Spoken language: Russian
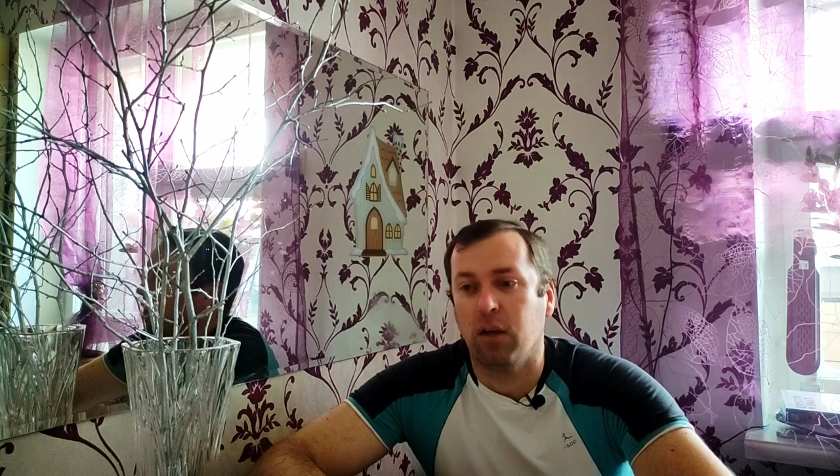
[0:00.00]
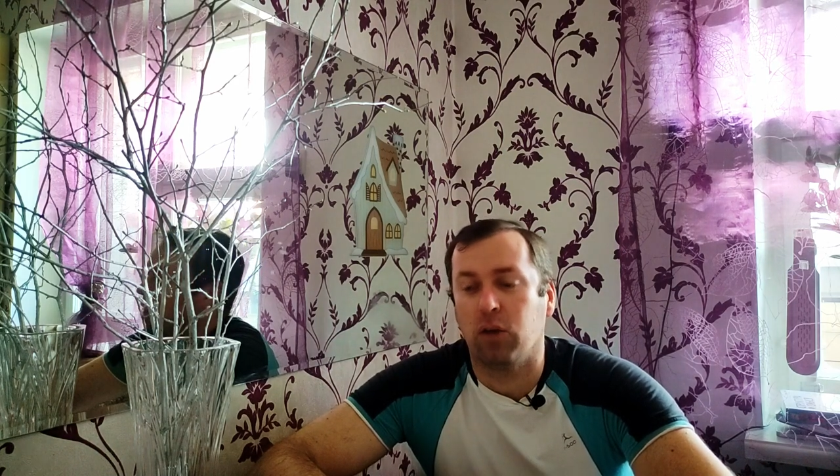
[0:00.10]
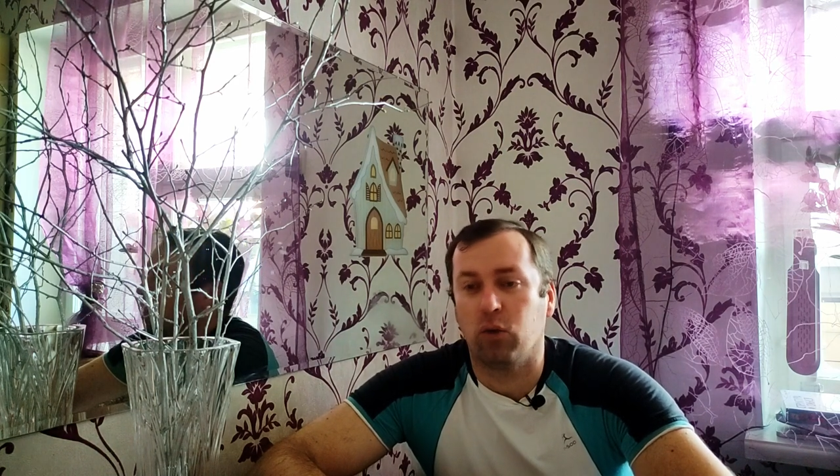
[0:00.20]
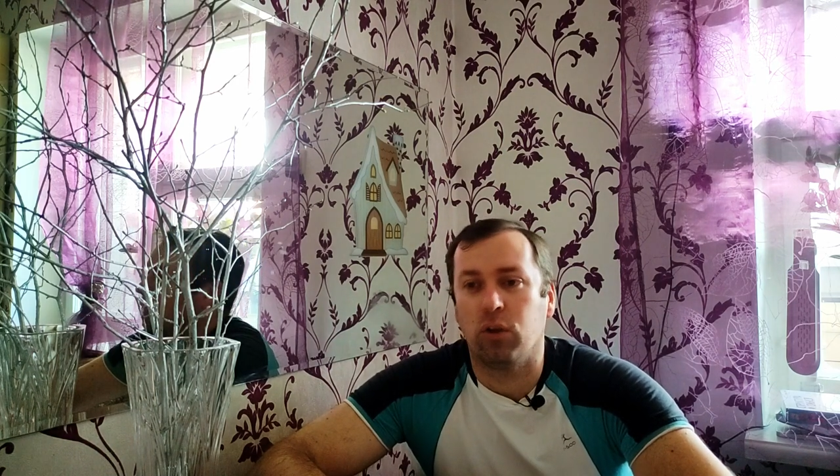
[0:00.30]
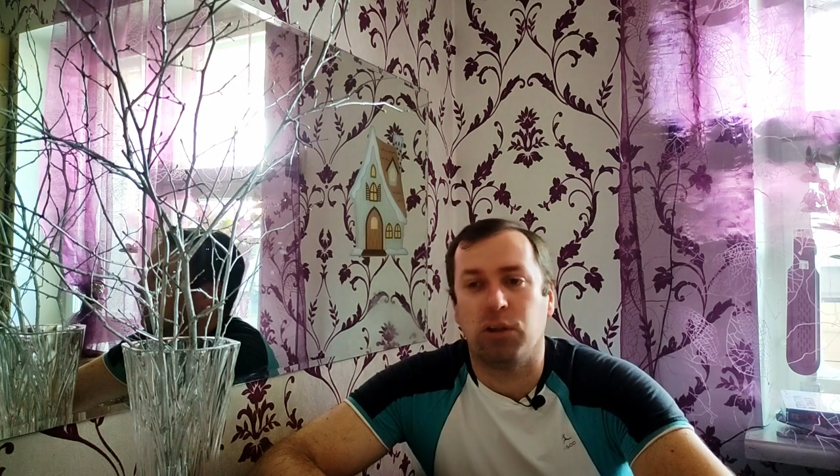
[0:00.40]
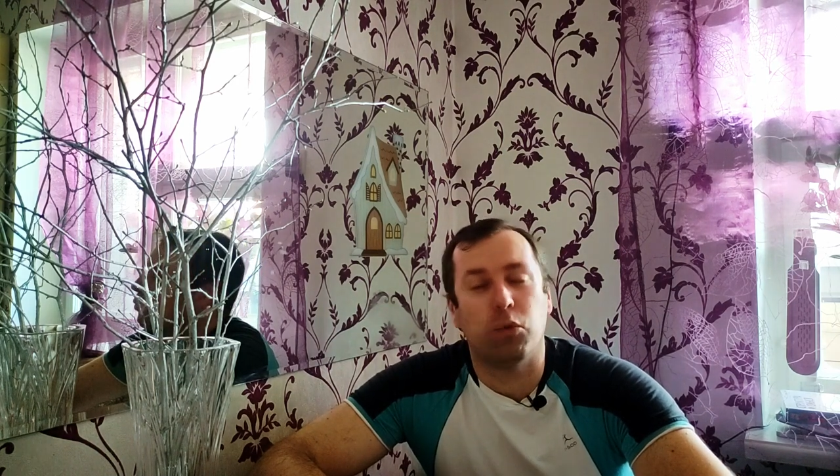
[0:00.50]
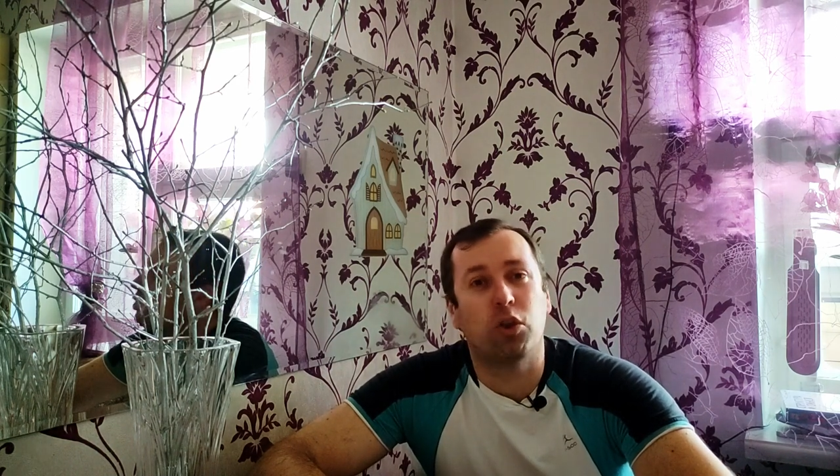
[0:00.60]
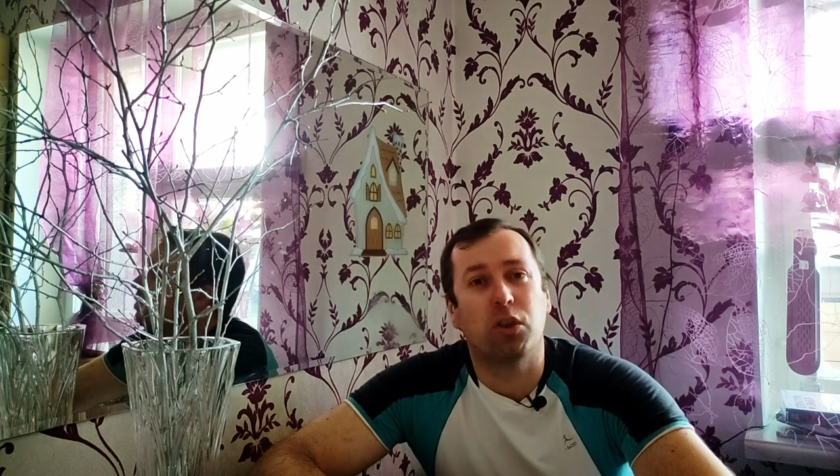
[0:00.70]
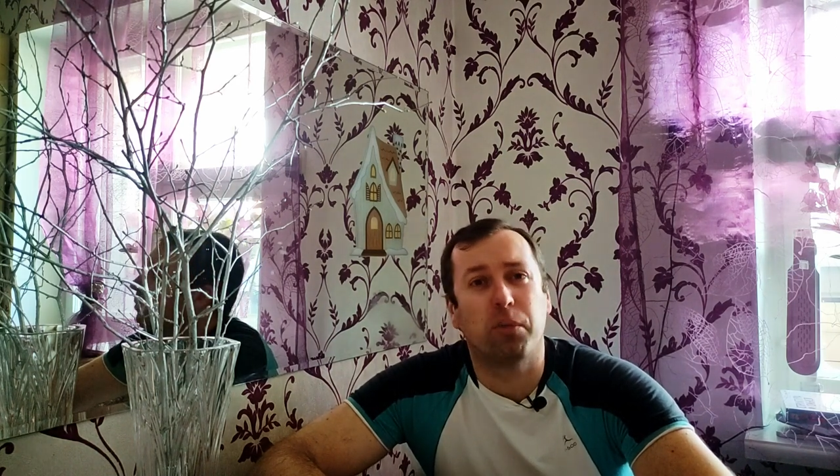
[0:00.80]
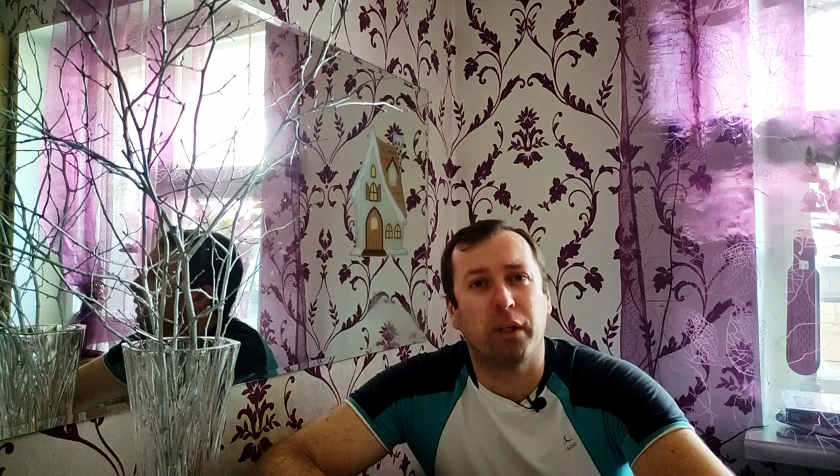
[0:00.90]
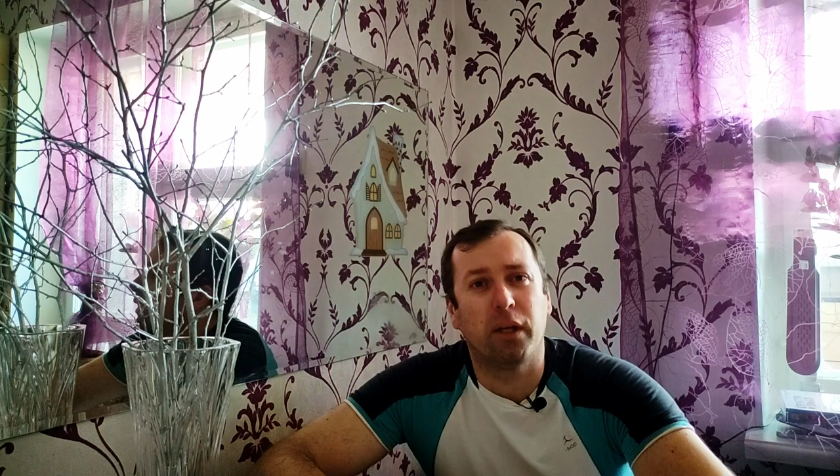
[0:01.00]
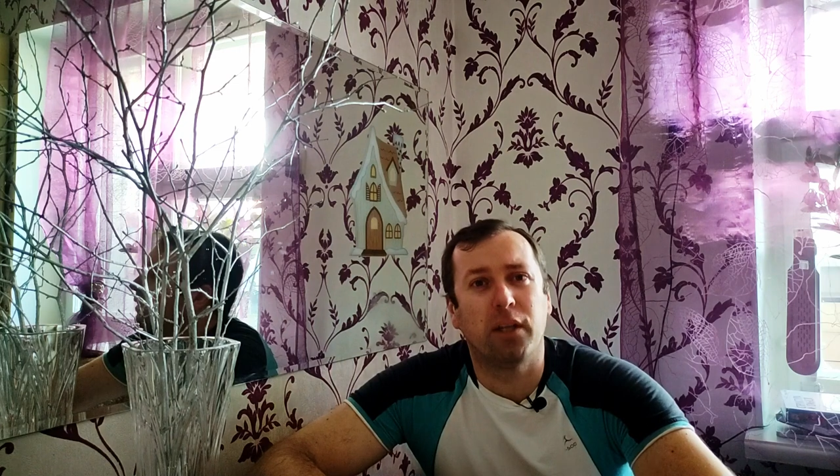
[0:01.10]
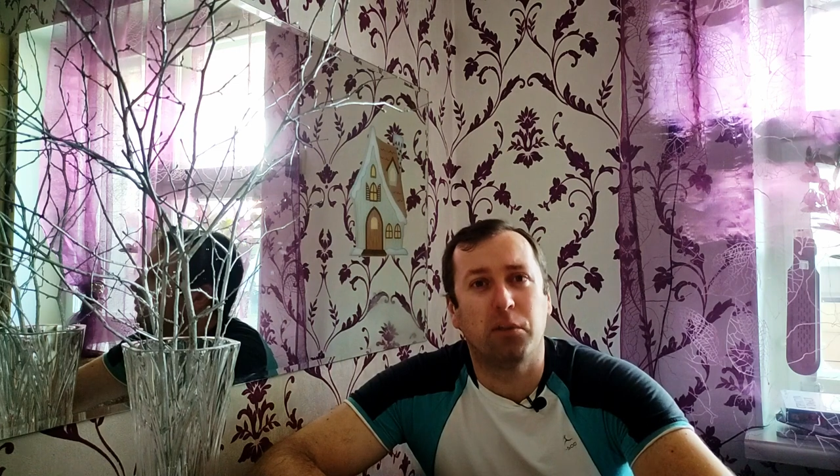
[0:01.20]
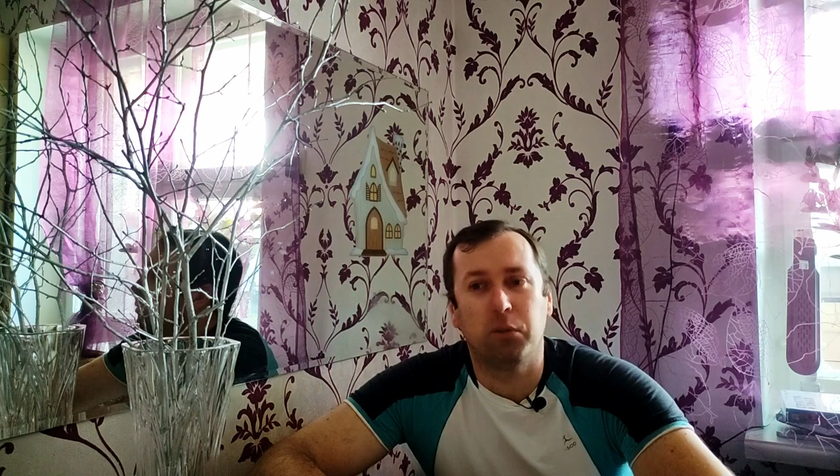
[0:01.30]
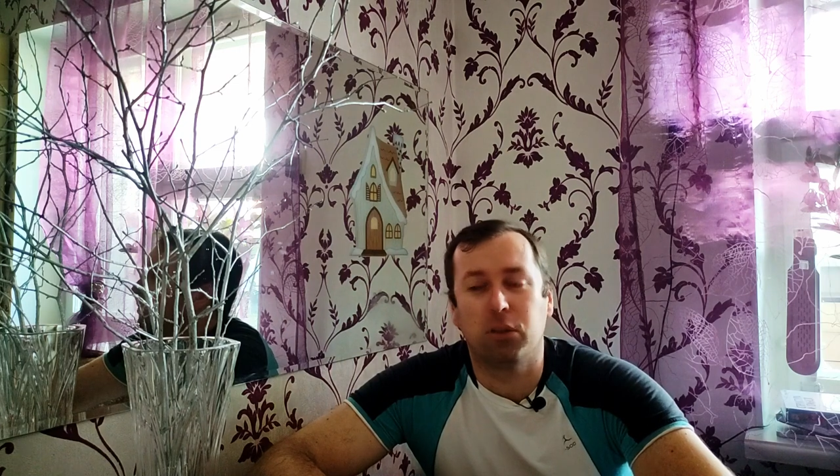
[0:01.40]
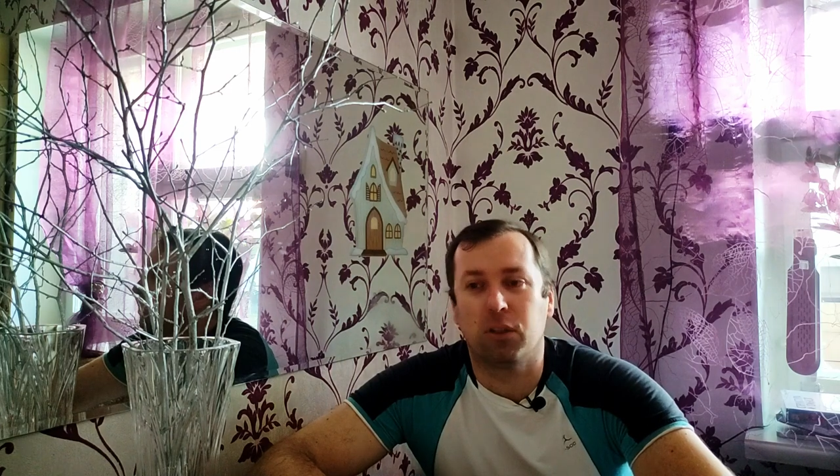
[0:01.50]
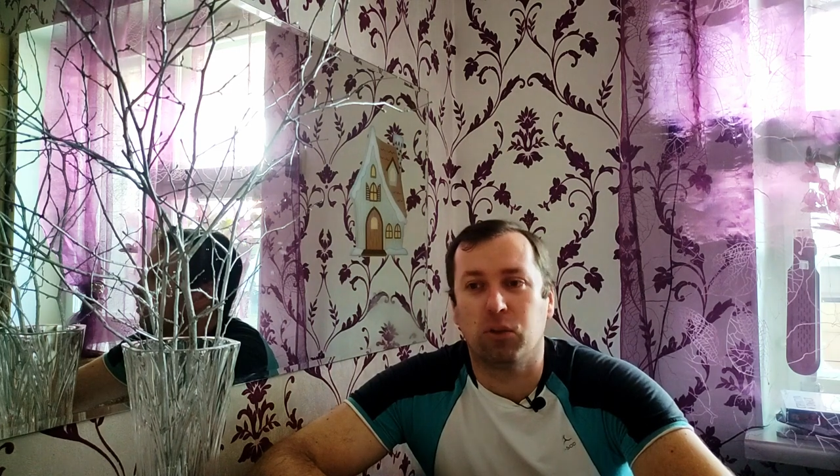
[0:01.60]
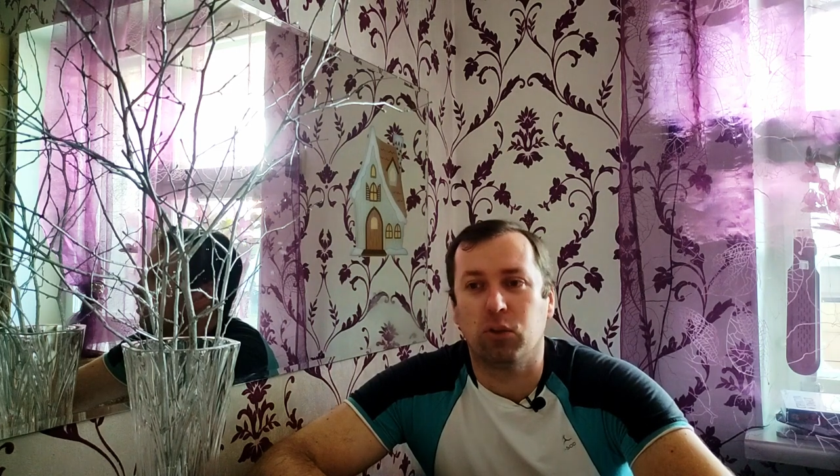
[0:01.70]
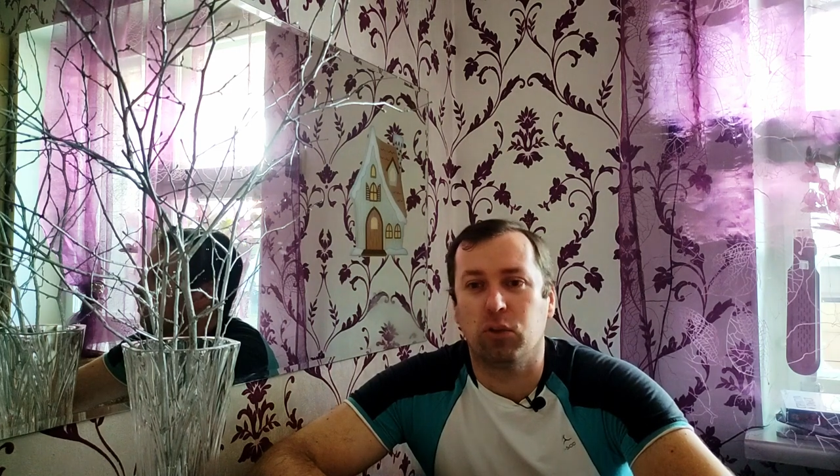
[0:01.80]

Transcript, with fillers: которых ты можешь понять именно из-за того,